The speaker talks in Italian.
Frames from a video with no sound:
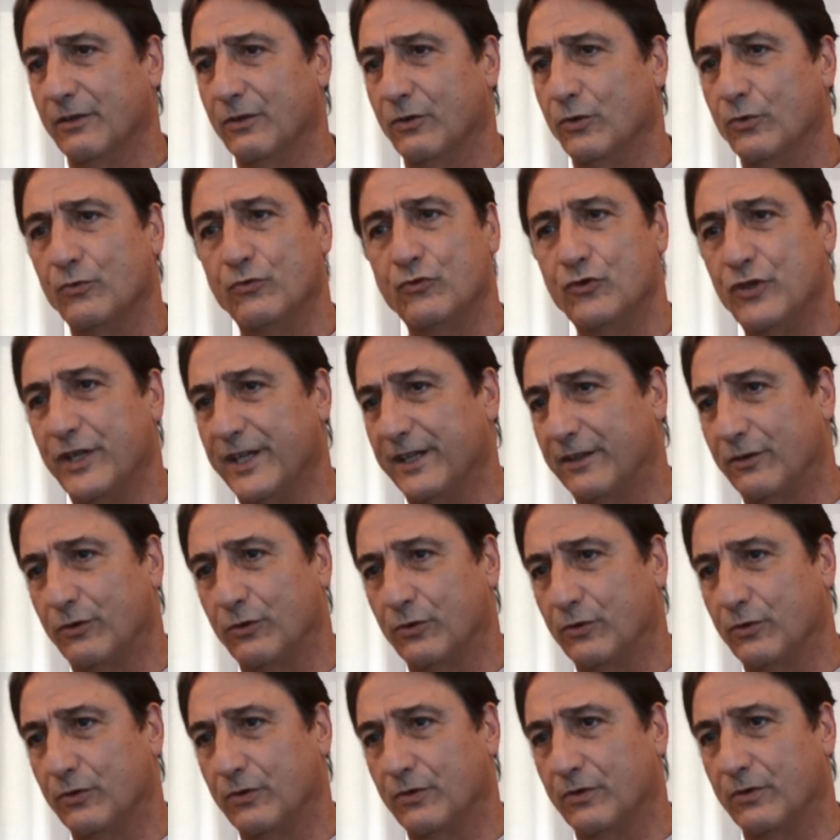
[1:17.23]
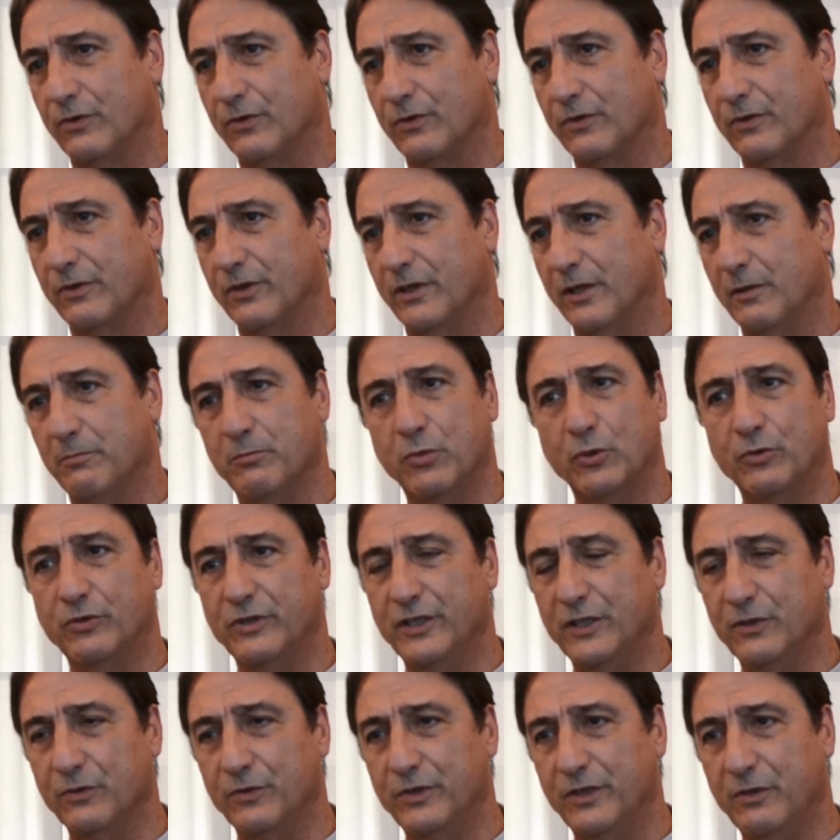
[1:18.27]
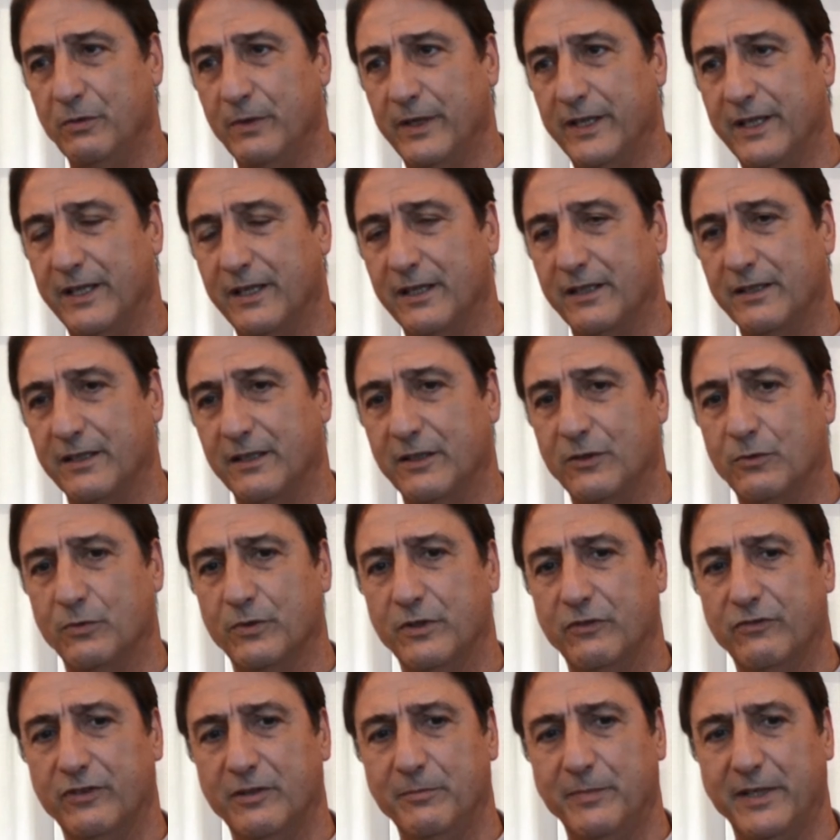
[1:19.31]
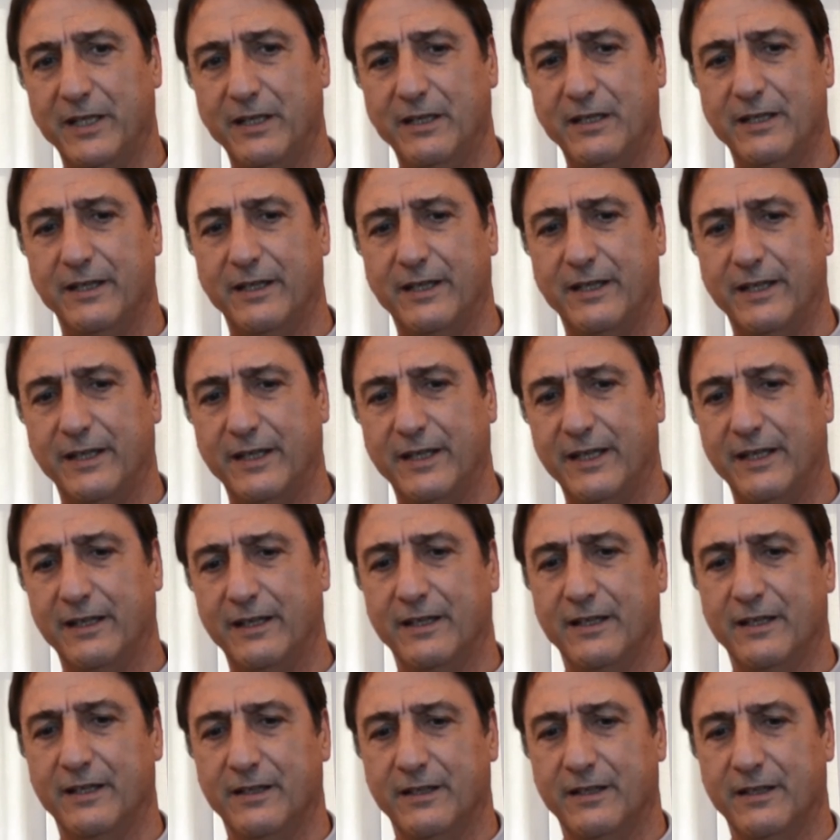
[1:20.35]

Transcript: l'oggetto, il bottino di guerra di alcune famiglie che